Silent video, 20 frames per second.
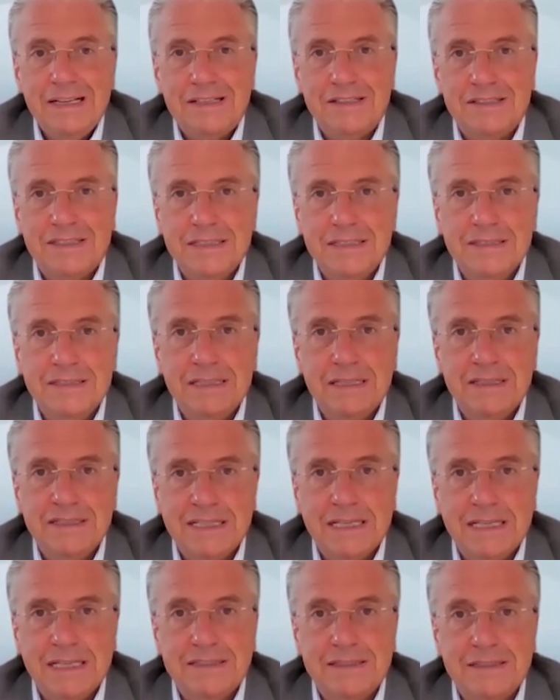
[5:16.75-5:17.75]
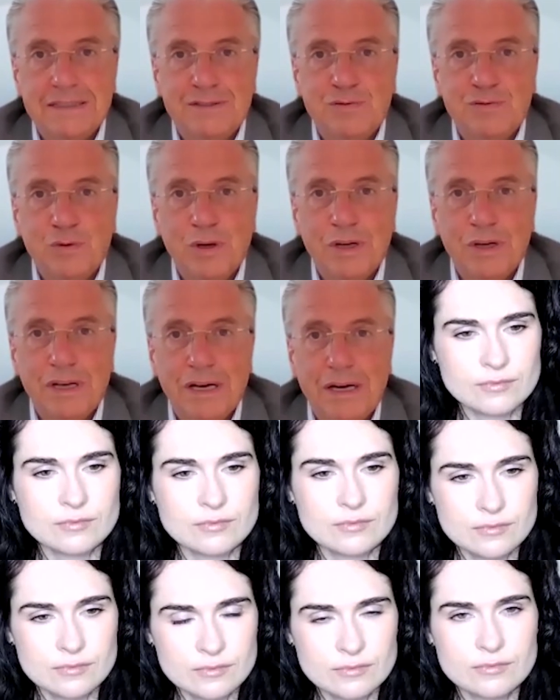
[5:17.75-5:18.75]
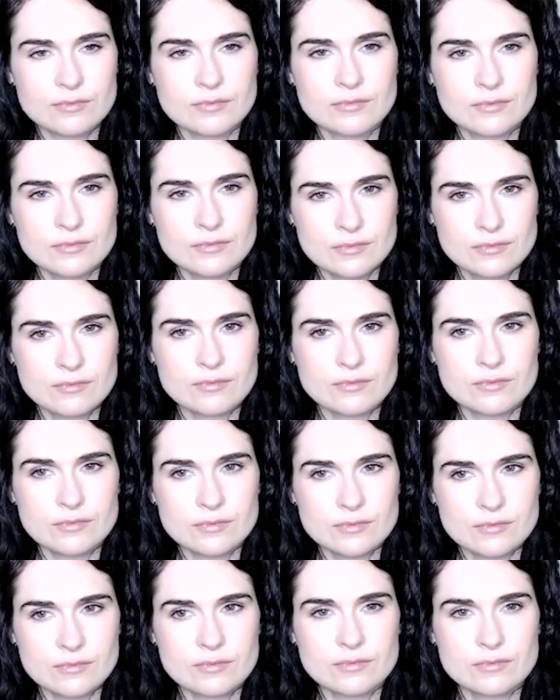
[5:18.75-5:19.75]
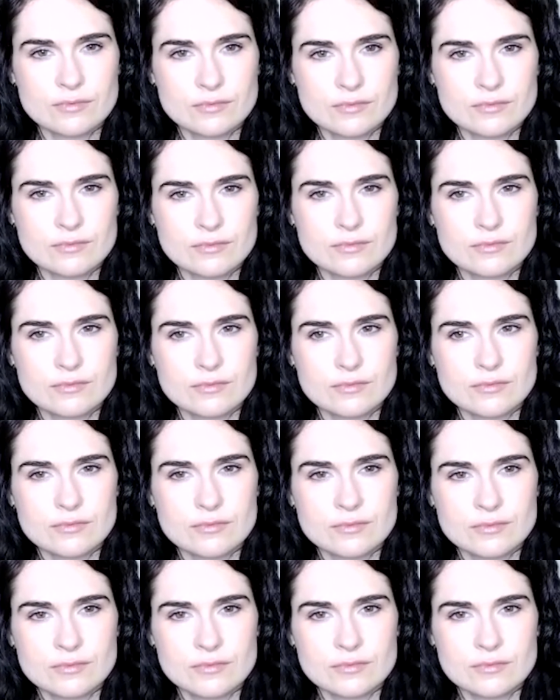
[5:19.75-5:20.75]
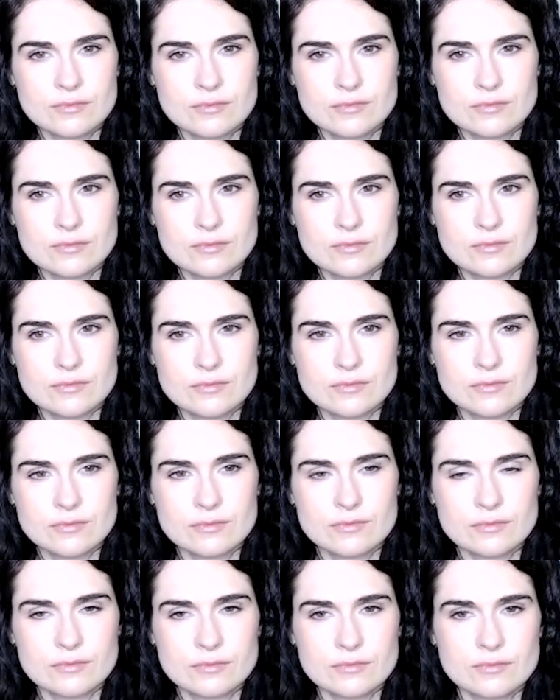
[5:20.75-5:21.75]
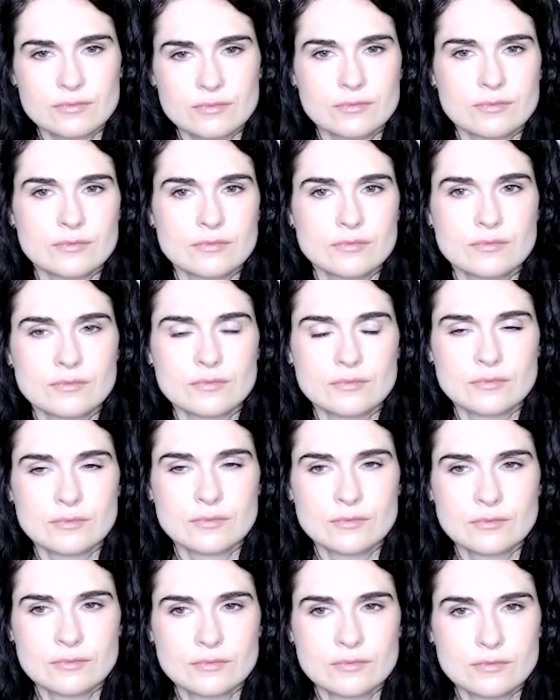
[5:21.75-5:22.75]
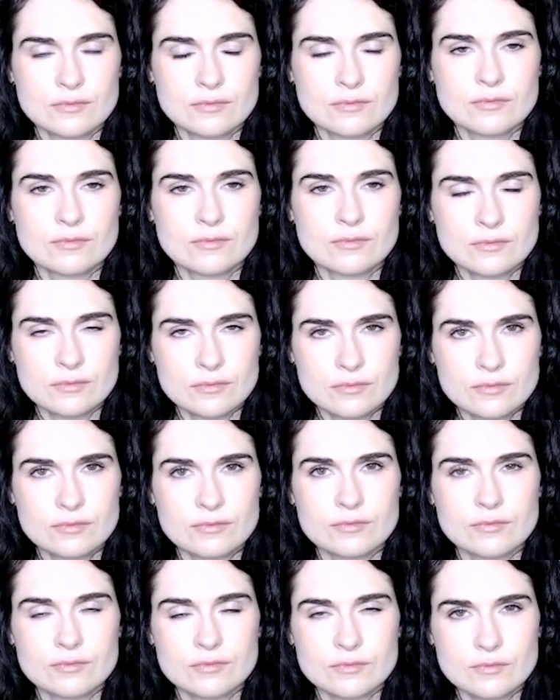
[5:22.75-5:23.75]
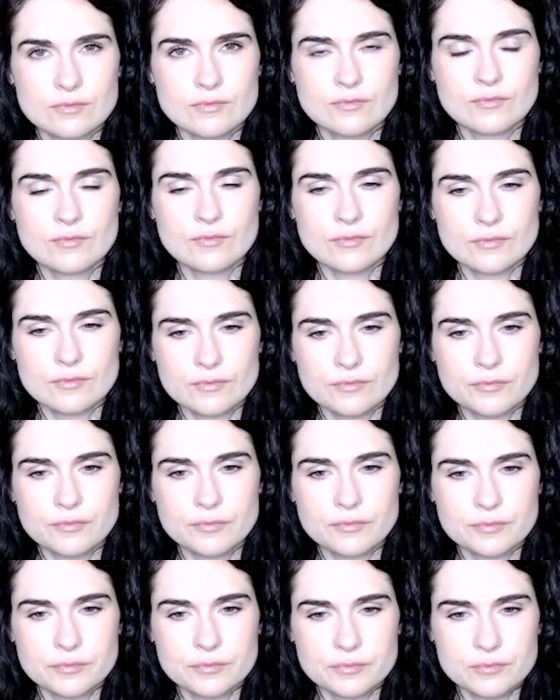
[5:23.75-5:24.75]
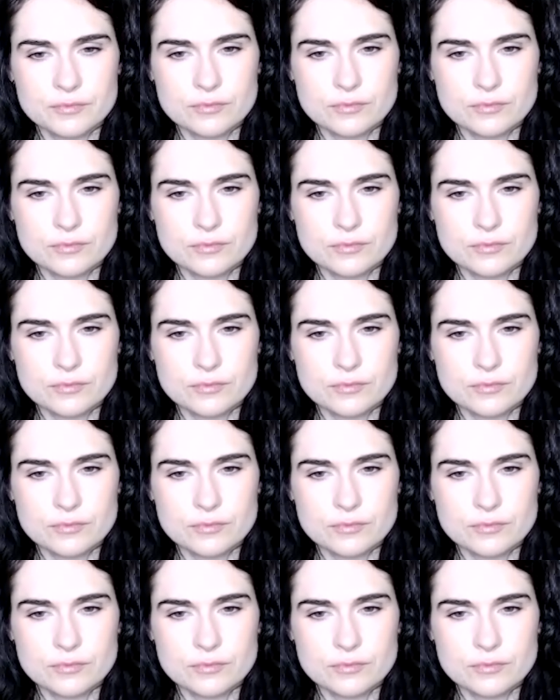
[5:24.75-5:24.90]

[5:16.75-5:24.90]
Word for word: dass diese Gesetzesvorlagen und Gesetze auch wirklich umgesetzt werden. Mhm. Sonst bekommen wir wieder Stillstand.